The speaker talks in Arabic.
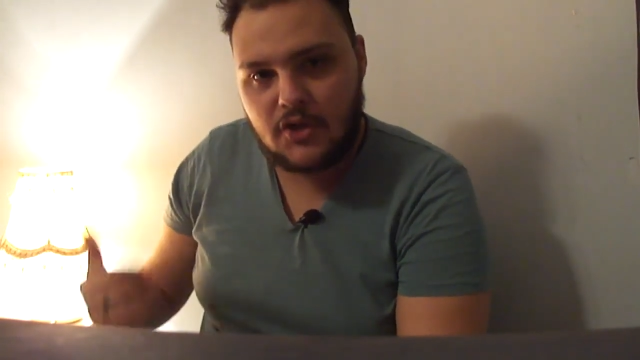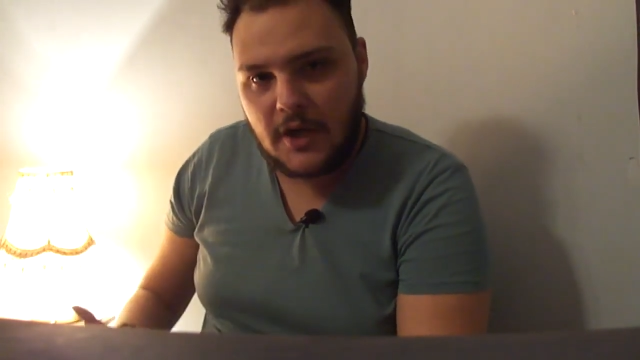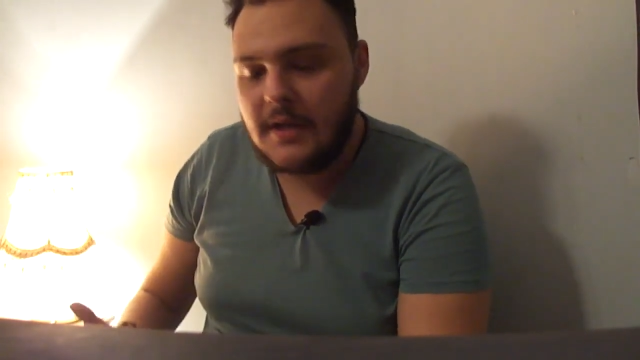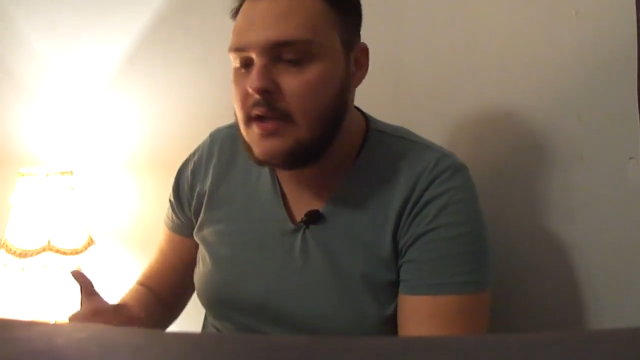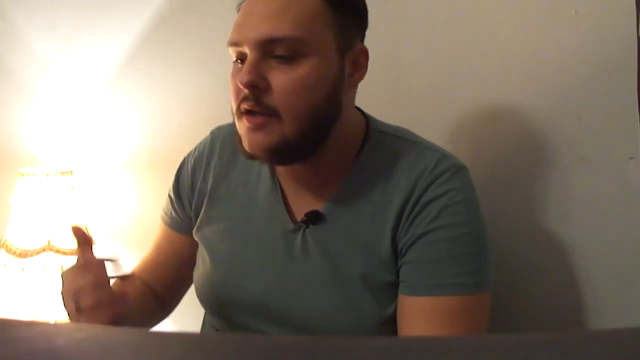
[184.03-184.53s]
ذا
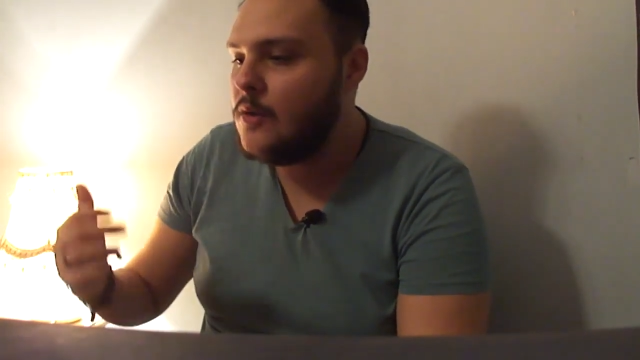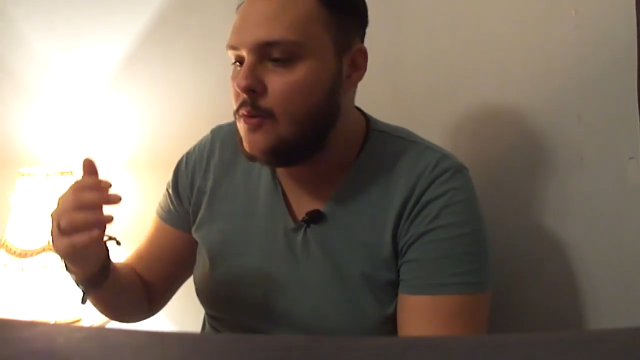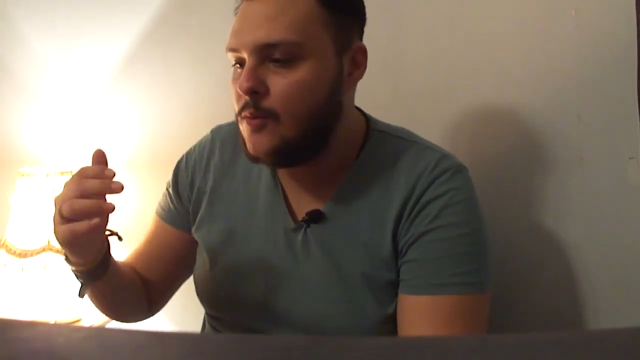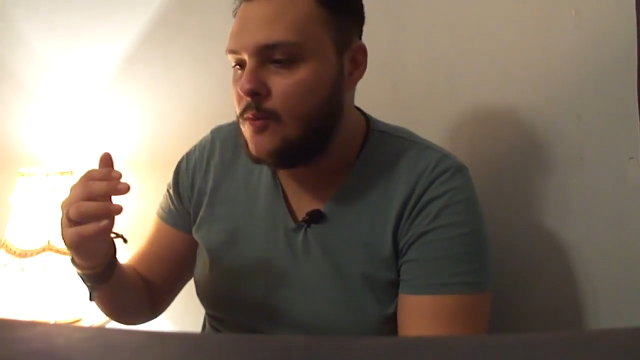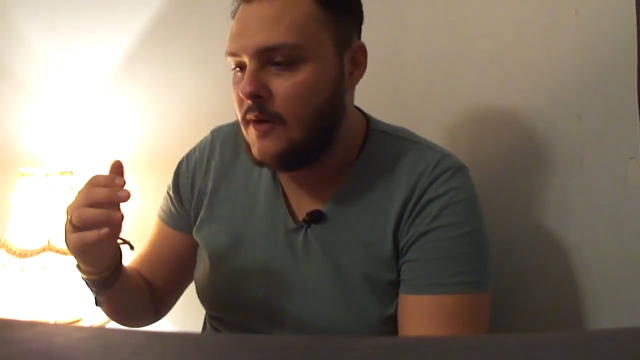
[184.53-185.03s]

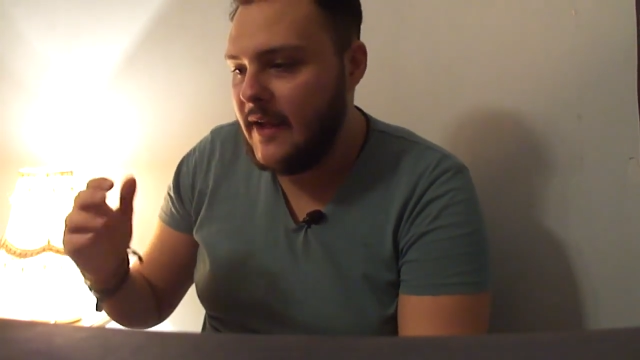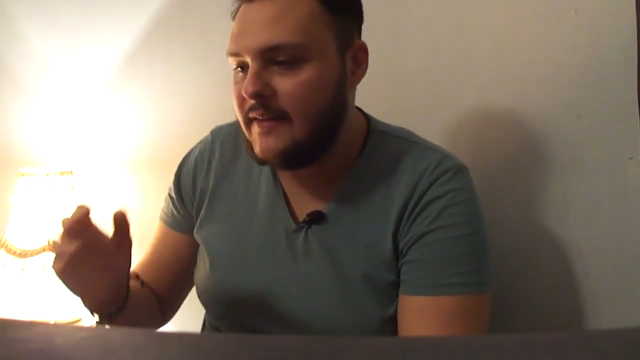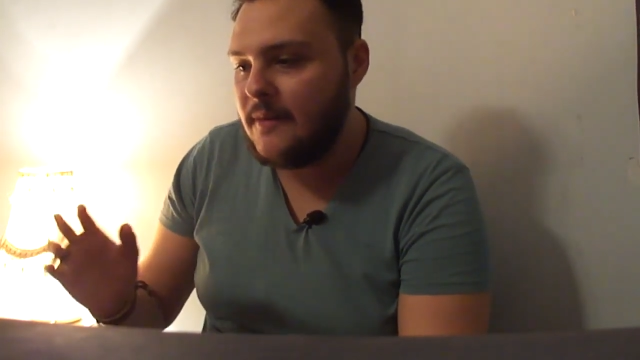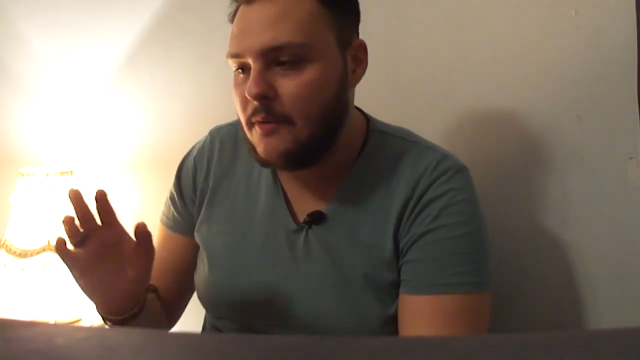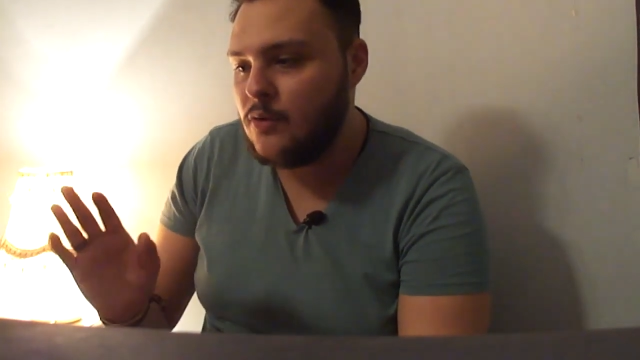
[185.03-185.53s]
شاينينج
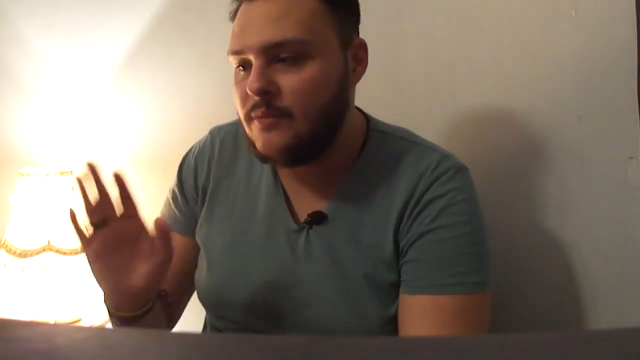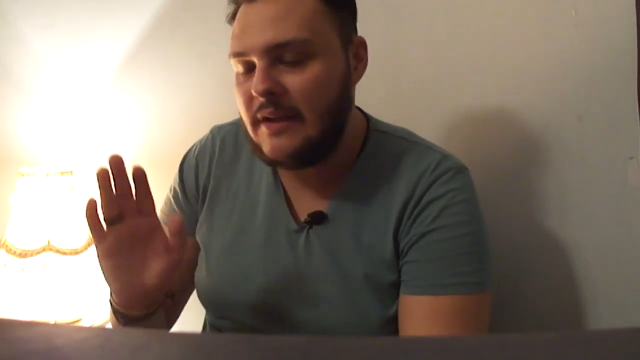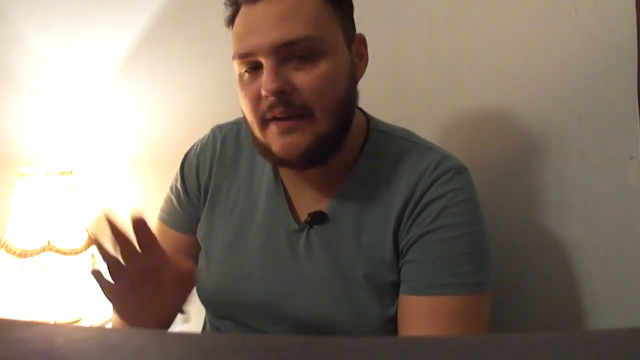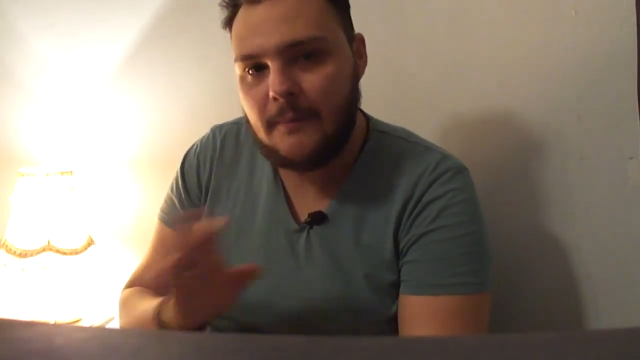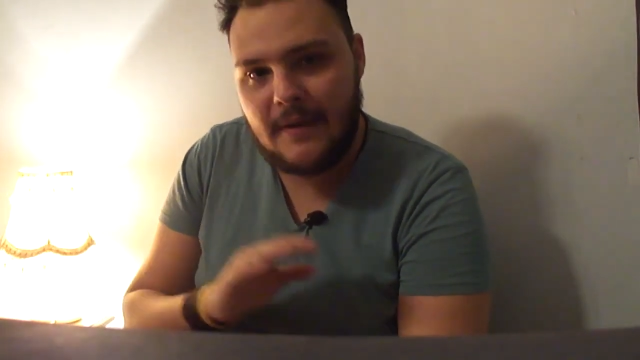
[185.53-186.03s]
والحته برضو
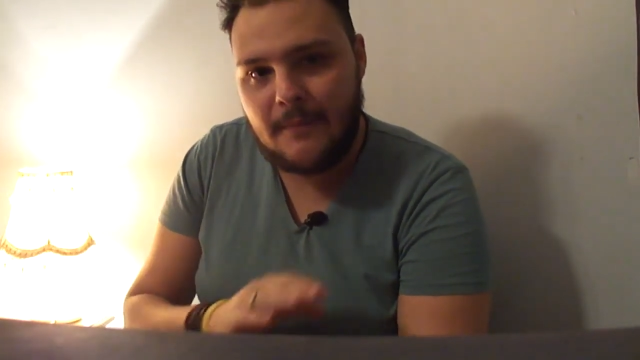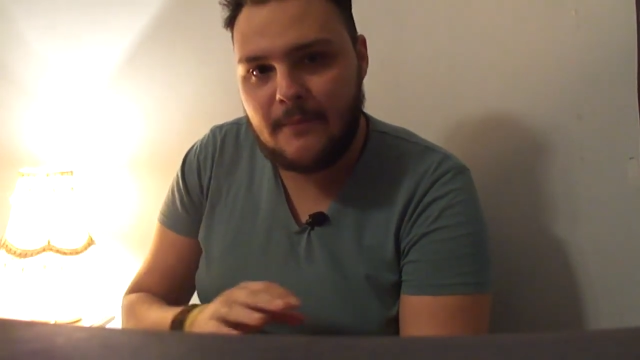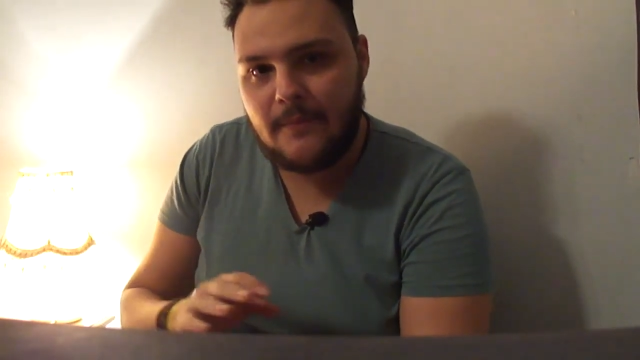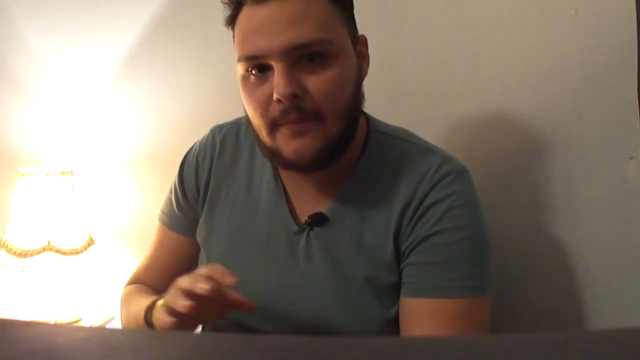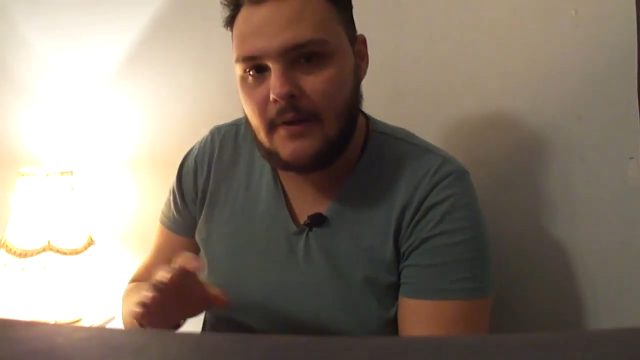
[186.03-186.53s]
بتاعت الباب